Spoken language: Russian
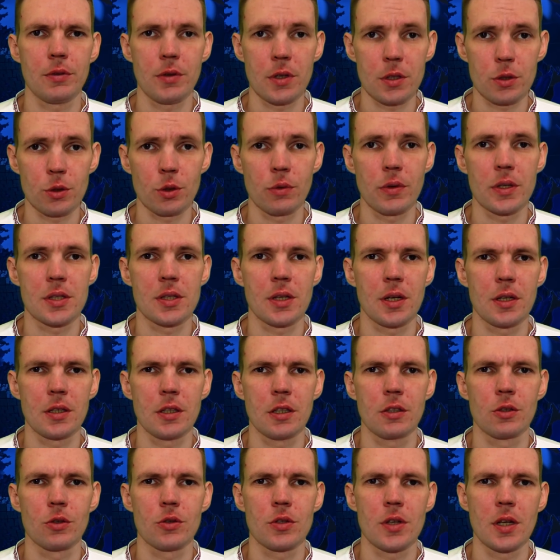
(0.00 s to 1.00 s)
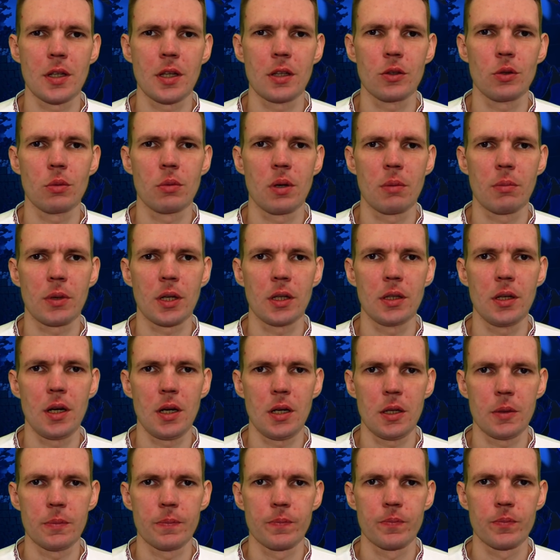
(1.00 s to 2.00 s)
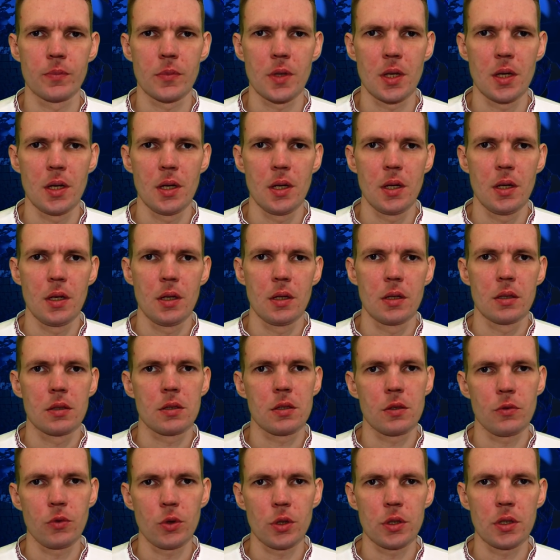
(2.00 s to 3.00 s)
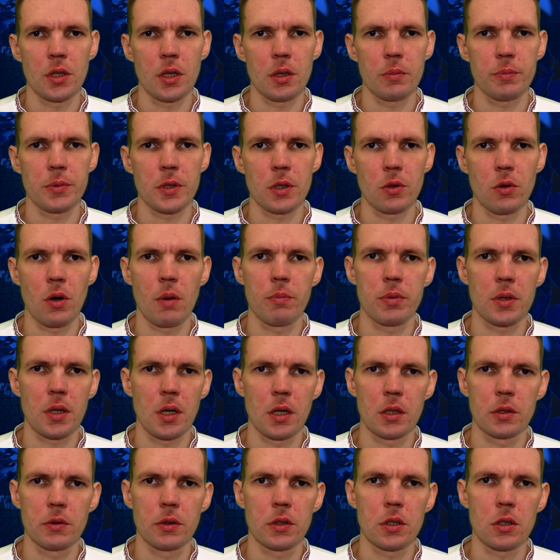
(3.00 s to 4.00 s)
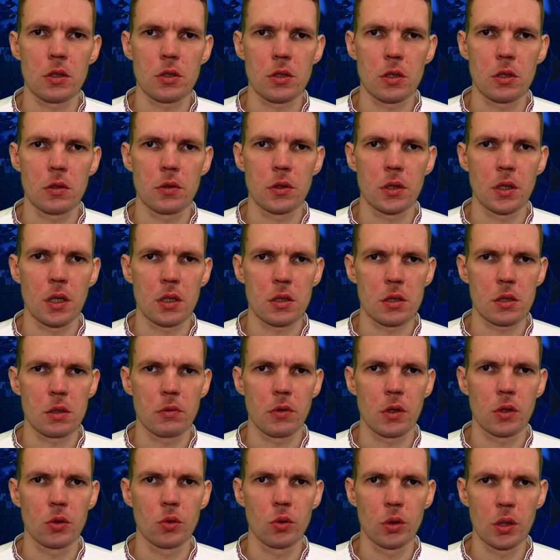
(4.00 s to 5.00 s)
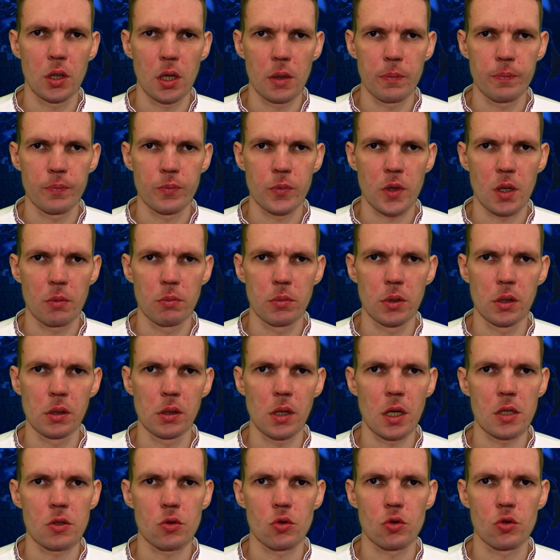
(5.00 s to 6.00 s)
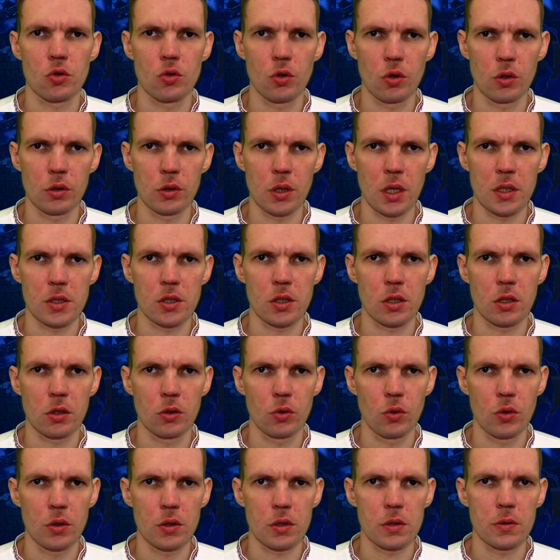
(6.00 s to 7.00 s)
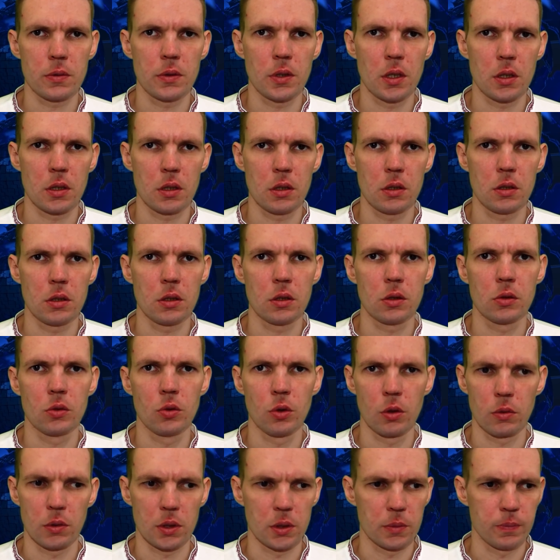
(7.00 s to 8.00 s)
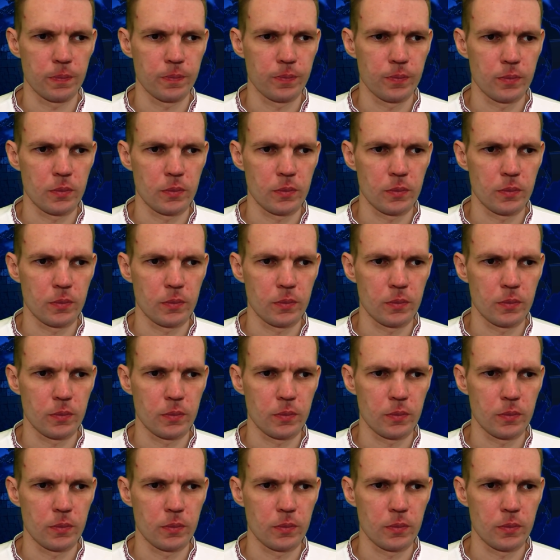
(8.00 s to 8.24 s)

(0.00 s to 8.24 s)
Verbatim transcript: Приветствую вас, дорогие друзья, на добром канале. Сегодня, 1 апреля 2019 года, был осужден очередной свидетель Иеговы.